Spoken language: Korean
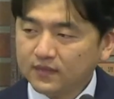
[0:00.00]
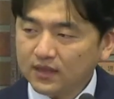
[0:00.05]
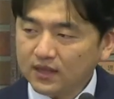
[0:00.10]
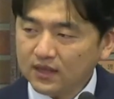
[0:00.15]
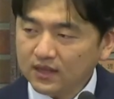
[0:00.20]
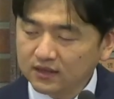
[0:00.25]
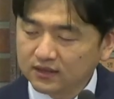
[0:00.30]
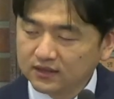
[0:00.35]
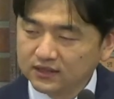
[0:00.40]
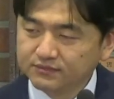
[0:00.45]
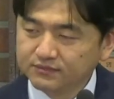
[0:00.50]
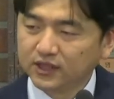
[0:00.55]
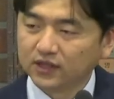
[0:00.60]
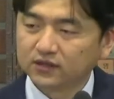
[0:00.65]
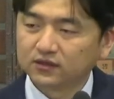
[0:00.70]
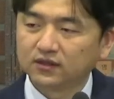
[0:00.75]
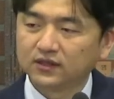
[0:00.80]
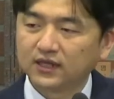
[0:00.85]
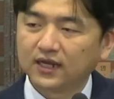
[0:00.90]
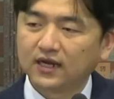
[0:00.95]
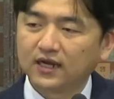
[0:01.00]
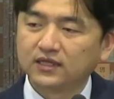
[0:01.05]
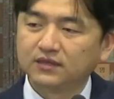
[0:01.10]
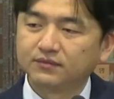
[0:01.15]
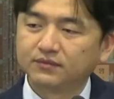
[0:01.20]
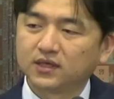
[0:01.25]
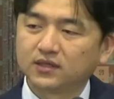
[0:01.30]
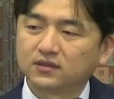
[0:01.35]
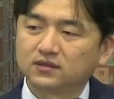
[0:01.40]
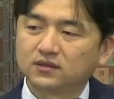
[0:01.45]
그 믿었던
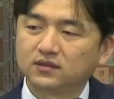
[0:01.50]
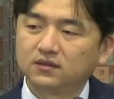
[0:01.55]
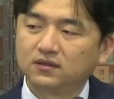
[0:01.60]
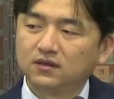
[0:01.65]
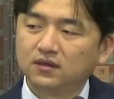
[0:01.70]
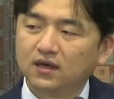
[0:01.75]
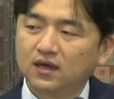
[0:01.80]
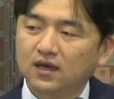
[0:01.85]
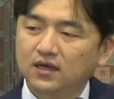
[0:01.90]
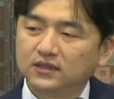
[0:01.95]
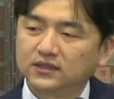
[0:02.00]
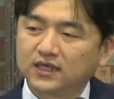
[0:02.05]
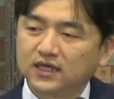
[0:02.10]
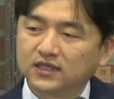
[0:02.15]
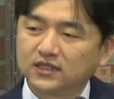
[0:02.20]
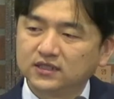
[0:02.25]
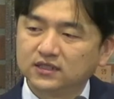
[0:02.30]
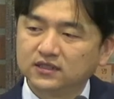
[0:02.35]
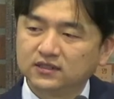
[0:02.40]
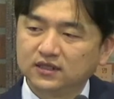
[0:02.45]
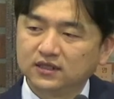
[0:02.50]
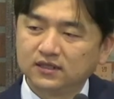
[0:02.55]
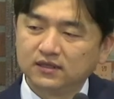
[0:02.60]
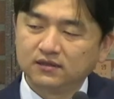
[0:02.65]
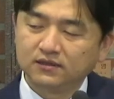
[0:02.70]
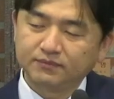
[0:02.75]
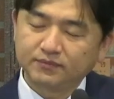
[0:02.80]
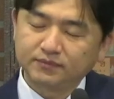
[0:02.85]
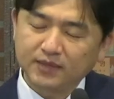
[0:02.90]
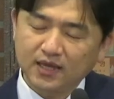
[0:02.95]
하나님께서
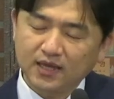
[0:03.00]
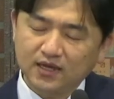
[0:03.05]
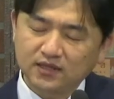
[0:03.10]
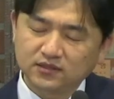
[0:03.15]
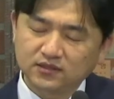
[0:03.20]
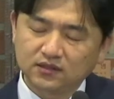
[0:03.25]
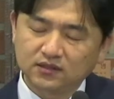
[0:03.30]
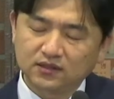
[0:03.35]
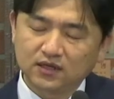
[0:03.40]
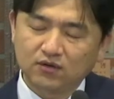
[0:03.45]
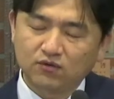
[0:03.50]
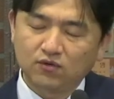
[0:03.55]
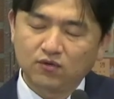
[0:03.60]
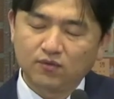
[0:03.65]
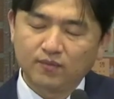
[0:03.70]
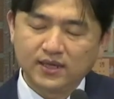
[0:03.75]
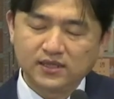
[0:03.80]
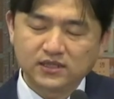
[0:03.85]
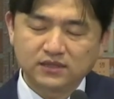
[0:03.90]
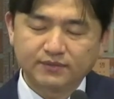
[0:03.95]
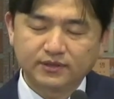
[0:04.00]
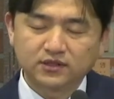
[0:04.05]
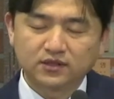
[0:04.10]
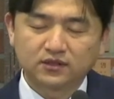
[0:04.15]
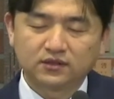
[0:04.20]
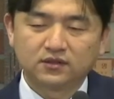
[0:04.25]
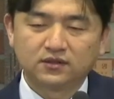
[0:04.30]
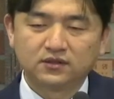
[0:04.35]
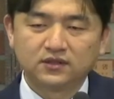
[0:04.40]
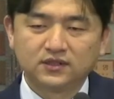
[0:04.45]
자신들을 택하셨다라고
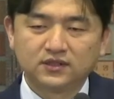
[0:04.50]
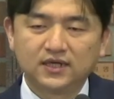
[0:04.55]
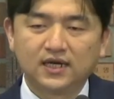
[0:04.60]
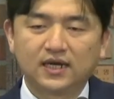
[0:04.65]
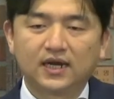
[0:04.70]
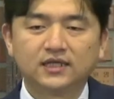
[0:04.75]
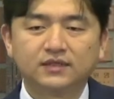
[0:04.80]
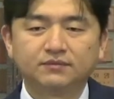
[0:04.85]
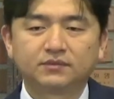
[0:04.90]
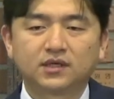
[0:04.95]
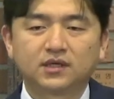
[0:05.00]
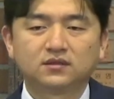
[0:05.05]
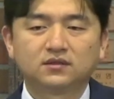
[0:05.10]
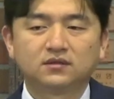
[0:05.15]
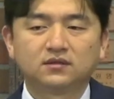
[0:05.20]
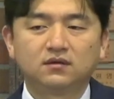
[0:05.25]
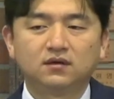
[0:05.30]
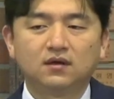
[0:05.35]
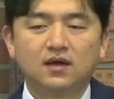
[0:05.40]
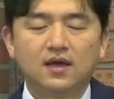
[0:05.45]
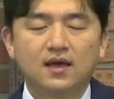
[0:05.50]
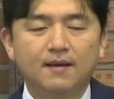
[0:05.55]
말씀하셨던 그 하나님께서